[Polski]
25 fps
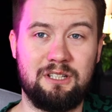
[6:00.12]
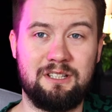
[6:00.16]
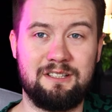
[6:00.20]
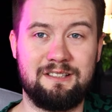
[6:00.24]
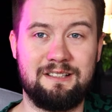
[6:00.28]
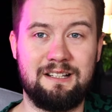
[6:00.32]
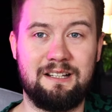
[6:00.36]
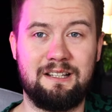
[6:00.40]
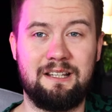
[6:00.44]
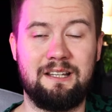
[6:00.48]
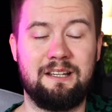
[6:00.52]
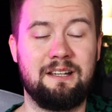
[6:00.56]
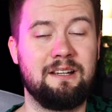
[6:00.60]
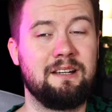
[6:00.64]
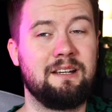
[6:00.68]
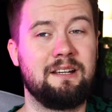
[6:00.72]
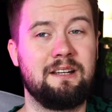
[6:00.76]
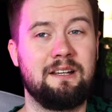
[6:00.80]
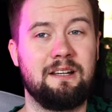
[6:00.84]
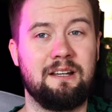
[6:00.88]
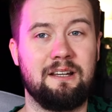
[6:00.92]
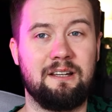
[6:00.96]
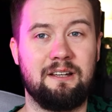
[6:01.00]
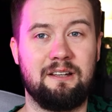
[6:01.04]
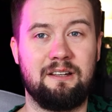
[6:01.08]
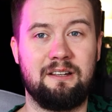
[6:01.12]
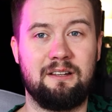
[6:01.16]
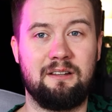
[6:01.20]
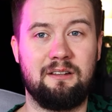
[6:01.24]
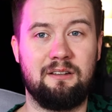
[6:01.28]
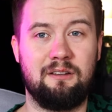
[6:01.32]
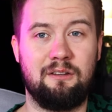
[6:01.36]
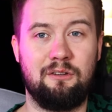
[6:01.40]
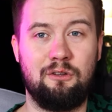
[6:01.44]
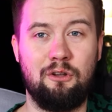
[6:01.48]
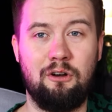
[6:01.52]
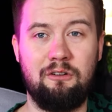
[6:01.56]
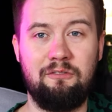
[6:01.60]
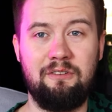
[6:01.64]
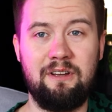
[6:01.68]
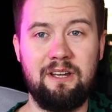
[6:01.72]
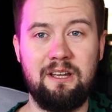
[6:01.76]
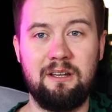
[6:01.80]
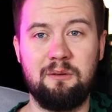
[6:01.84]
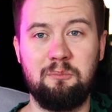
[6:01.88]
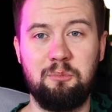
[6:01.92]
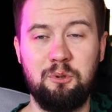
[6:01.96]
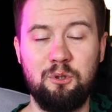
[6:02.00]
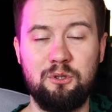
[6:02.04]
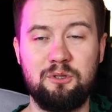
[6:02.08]
nieznane, e, nowe,
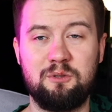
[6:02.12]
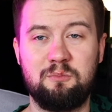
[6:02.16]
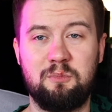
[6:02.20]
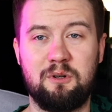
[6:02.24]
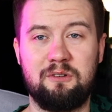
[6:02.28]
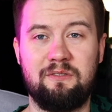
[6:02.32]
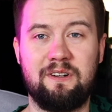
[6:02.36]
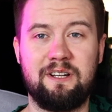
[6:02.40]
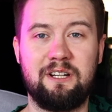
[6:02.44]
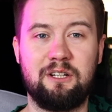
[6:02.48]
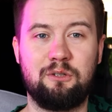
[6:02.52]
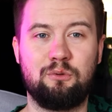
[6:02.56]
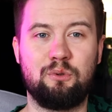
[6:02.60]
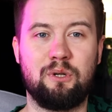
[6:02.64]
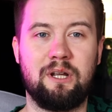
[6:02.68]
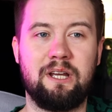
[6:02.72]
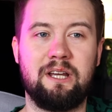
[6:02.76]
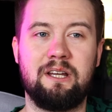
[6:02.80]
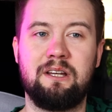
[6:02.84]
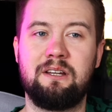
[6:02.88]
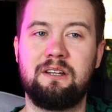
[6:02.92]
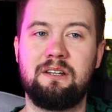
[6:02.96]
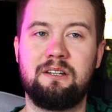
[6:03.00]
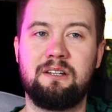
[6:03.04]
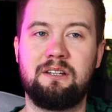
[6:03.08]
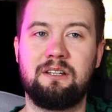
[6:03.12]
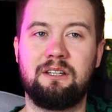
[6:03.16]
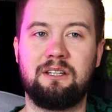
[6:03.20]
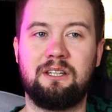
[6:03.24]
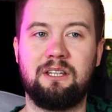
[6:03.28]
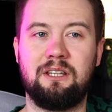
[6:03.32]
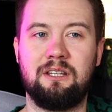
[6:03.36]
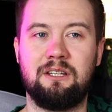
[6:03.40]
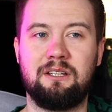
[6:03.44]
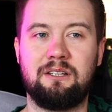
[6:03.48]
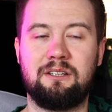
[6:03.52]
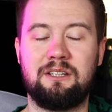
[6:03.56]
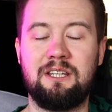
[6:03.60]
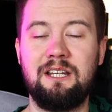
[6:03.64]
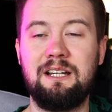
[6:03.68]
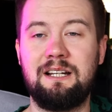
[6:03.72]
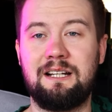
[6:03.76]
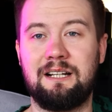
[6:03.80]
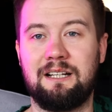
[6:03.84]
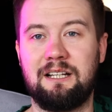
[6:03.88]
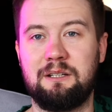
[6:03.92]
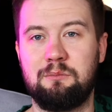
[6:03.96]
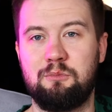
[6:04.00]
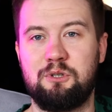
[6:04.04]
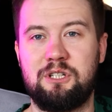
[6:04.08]
plus browary, które kilka
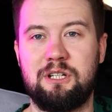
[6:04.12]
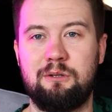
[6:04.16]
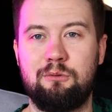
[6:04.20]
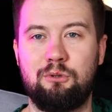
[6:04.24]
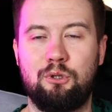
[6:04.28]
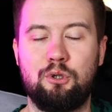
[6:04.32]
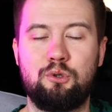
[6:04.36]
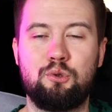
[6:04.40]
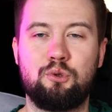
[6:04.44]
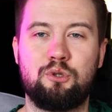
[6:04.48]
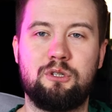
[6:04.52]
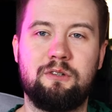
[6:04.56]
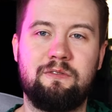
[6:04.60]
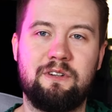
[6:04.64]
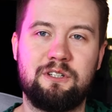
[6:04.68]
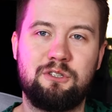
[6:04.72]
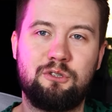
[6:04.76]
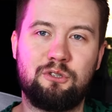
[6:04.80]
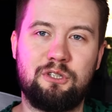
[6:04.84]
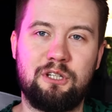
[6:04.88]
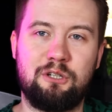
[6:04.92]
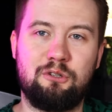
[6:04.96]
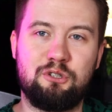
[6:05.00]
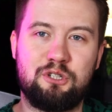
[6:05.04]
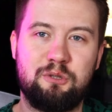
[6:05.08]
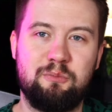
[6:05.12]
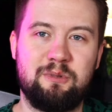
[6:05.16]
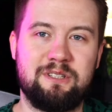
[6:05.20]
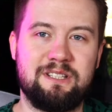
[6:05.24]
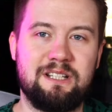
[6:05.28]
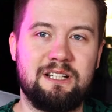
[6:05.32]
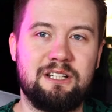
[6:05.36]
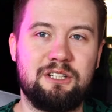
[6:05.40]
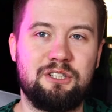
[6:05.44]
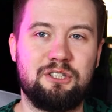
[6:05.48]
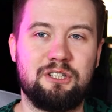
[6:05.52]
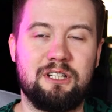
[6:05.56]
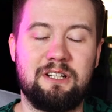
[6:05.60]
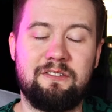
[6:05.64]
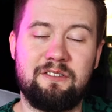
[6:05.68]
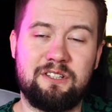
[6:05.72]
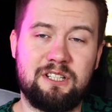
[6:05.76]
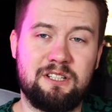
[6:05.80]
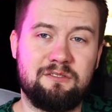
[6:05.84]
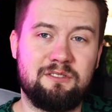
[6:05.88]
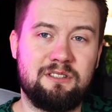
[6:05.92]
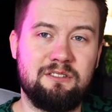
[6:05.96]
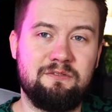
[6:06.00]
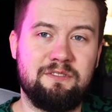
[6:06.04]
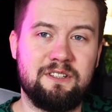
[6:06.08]
lat musiały doszusować do tego, żeby znaleźć się na
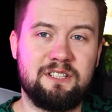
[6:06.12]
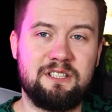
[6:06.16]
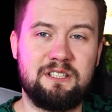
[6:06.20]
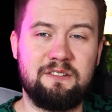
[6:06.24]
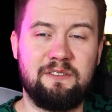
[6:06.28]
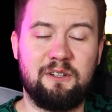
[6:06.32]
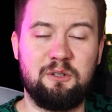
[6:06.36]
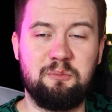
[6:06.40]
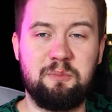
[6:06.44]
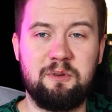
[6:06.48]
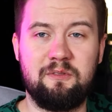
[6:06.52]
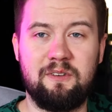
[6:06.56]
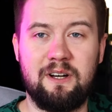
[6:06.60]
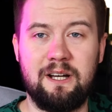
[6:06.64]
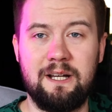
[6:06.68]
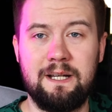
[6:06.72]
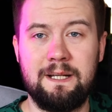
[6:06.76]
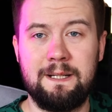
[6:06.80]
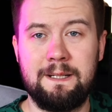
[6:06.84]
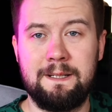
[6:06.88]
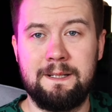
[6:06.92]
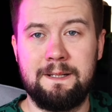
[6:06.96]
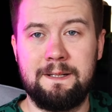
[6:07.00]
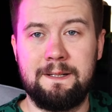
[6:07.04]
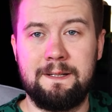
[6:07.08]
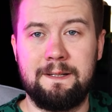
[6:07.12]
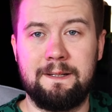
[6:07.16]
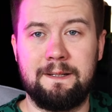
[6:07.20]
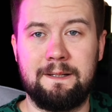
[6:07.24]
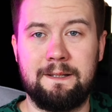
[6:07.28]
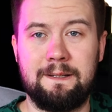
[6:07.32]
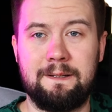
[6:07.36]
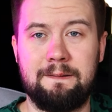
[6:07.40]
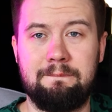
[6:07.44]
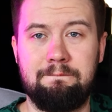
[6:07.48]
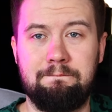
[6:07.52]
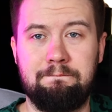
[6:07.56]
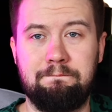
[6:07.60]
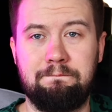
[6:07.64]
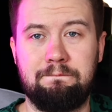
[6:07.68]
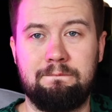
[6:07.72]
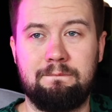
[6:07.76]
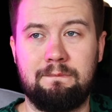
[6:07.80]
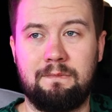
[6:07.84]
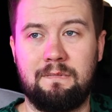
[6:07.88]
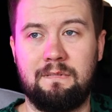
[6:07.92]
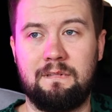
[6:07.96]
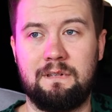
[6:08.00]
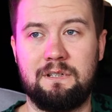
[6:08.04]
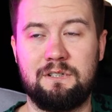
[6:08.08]
warszawskim festiwalu piwa.
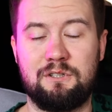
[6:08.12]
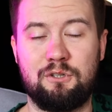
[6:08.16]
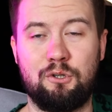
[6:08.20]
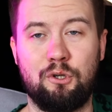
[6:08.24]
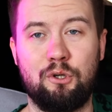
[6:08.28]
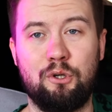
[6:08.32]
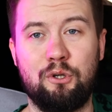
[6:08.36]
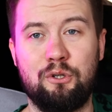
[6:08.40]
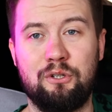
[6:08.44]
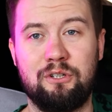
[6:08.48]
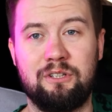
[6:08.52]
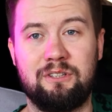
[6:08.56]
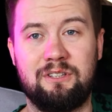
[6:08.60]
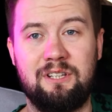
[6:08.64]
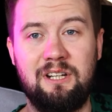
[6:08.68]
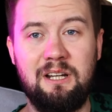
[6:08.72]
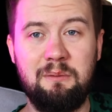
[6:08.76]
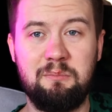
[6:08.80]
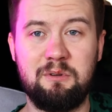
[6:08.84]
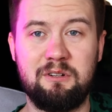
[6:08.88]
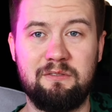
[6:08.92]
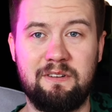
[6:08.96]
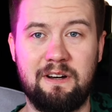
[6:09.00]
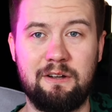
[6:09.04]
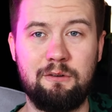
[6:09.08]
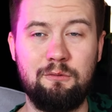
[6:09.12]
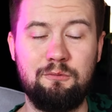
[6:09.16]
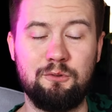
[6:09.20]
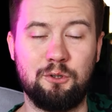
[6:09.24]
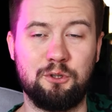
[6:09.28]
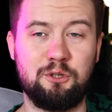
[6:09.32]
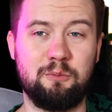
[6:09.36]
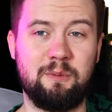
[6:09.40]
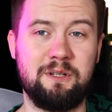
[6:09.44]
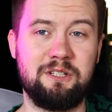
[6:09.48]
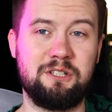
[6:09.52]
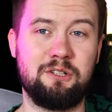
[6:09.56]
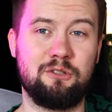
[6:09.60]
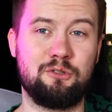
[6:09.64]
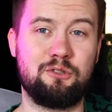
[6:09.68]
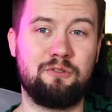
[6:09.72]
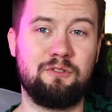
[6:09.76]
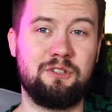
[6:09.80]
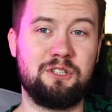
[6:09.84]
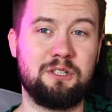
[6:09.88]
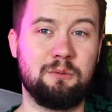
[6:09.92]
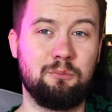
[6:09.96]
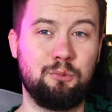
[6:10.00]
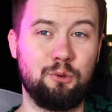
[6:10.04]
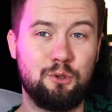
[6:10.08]
Skoro tyle browarów, no to będzie
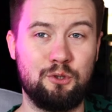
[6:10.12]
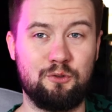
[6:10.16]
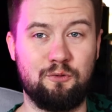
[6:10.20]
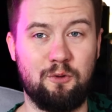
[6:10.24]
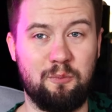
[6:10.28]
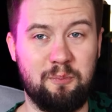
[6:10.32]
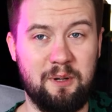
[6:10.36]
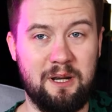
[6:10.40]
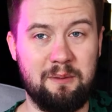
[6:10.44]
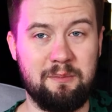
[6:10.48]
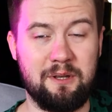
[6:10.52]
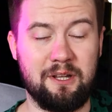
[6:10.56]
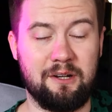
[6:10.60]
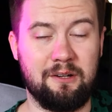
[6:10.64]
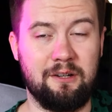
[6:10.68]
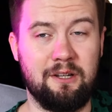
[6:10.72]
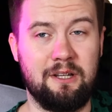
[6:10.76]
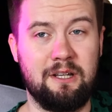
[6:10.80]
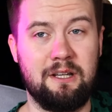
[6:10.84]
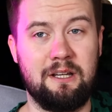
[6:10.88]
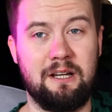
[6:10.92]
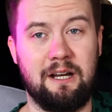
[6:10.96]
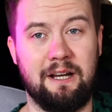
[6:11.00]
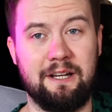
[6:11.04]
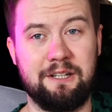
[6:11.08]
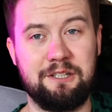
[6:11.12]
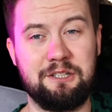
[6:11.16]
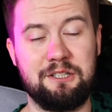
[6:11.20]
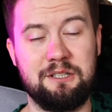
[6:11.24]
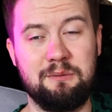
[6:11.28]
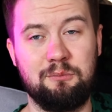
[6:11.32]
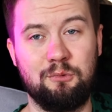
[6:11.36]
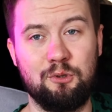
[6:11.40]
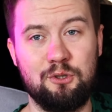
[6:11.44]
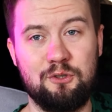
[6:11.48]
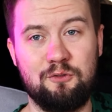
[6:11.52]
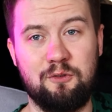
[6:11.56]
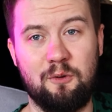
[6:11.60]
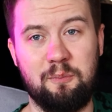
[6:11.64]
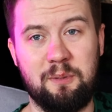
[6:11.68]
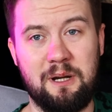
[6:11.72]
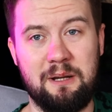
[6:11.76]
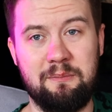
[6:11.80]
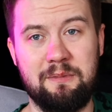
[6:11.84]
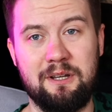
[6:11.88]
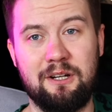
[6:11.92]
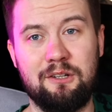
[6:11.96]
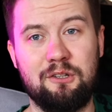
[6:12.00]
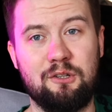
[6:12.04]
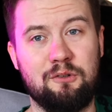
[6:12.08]
oczywiście mnóstwo premier. A jeśli mnóstwo
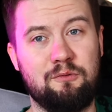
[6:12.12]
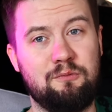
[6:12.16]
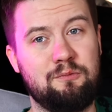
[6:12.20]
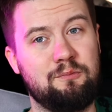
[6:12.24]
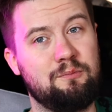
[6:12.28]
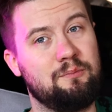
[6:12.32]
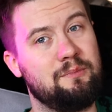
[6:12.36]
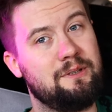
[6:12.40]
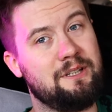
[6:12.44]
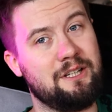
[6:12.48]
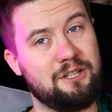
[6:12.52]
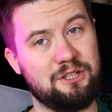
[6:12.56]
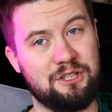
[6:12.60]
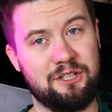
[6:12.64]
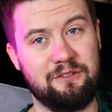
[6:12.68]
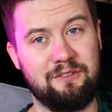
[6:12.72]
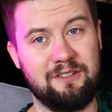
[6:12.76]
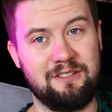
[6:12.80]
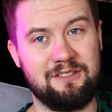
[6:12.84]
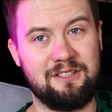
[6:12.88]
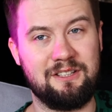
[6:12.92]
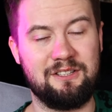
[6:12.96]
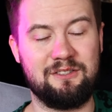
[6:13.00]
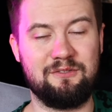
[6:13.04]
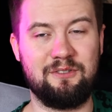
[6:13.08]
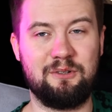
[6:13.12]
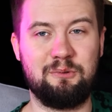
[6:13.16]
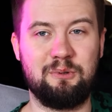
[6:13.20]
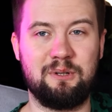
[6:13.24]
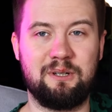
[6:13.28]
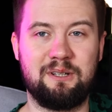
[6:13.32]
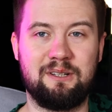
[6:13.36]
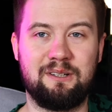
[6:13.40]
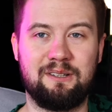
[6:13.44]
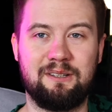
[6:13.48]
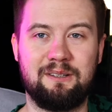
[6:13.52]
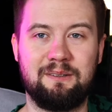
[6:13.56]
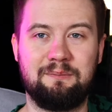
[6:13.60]
premier, to jeszcze więcej zwykłych